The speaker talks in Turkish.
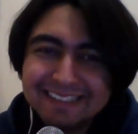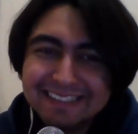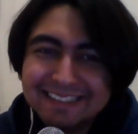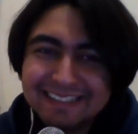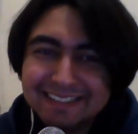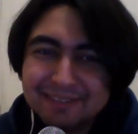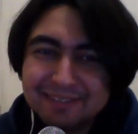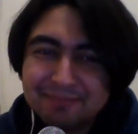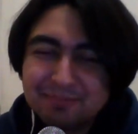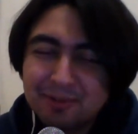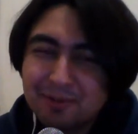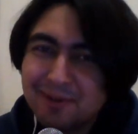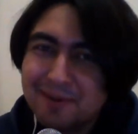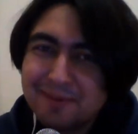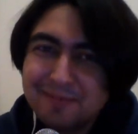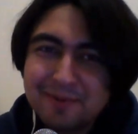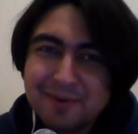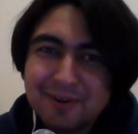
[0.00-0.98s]
Ee,
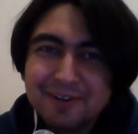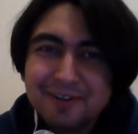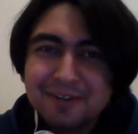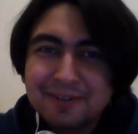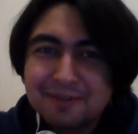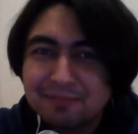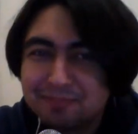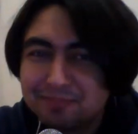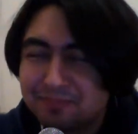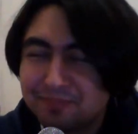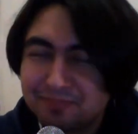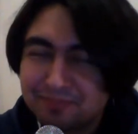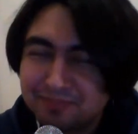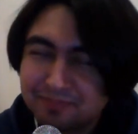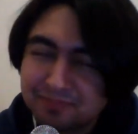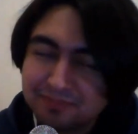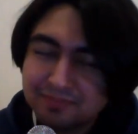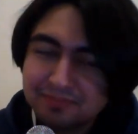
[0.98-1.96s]
problem yok.
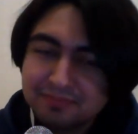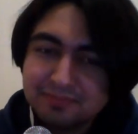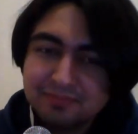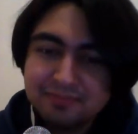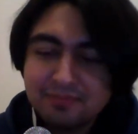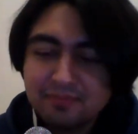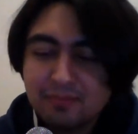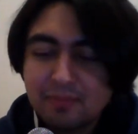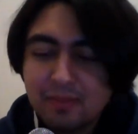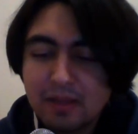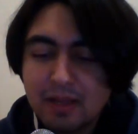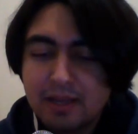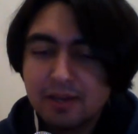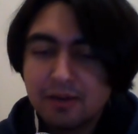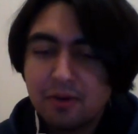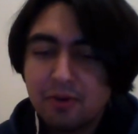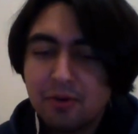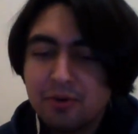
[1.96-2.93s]

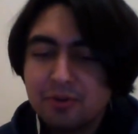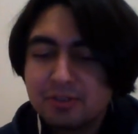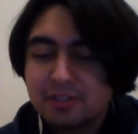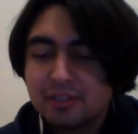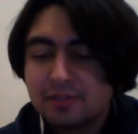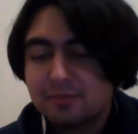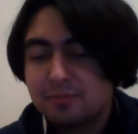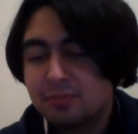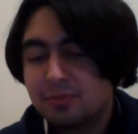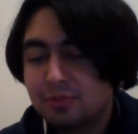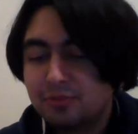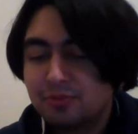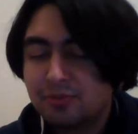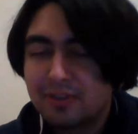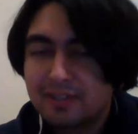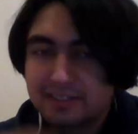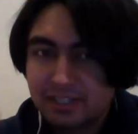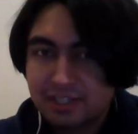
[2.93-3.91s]
Yani o yüzden bu
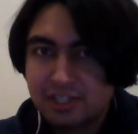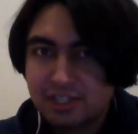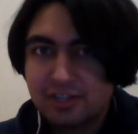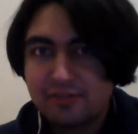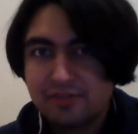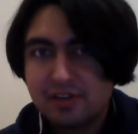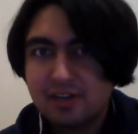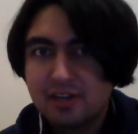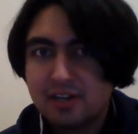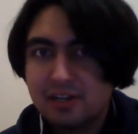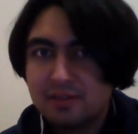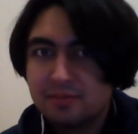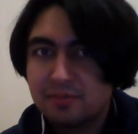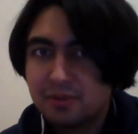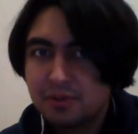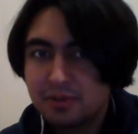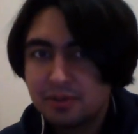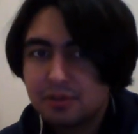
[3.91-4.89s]
fazla çevreye
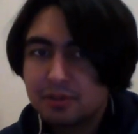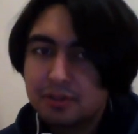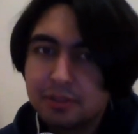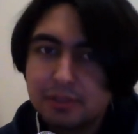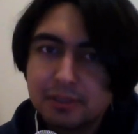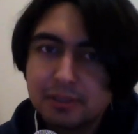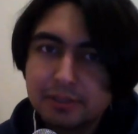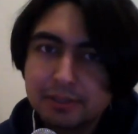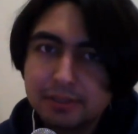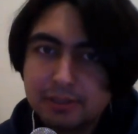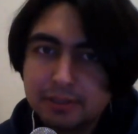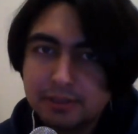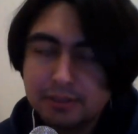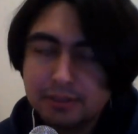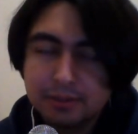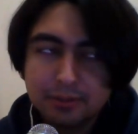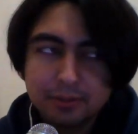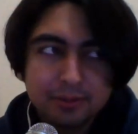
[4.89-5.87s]
almıyor.
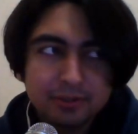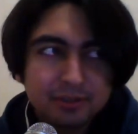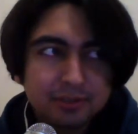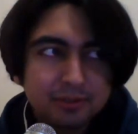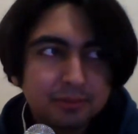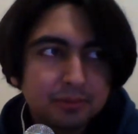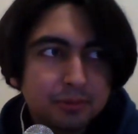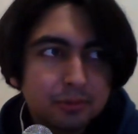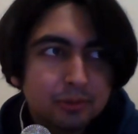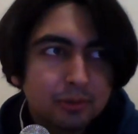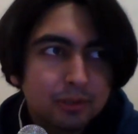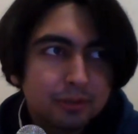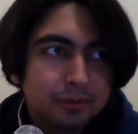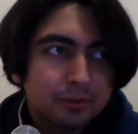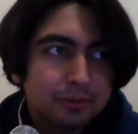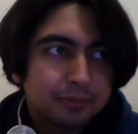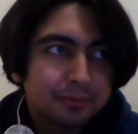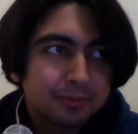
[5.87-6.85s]
E, o yüzden onu
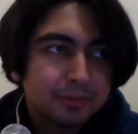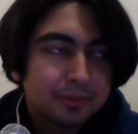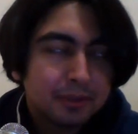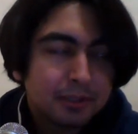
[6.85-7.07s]
kullanıyorum.